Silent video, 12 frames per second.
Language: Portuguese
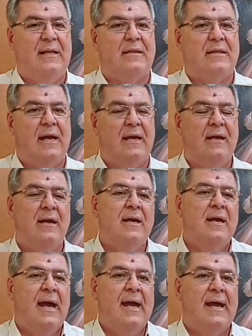Ele tem
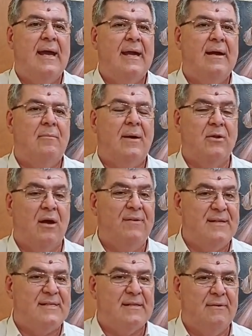é, uma
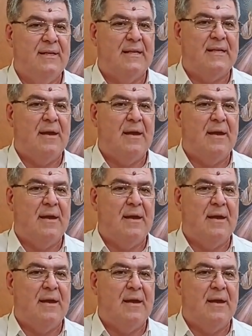nova edição, ele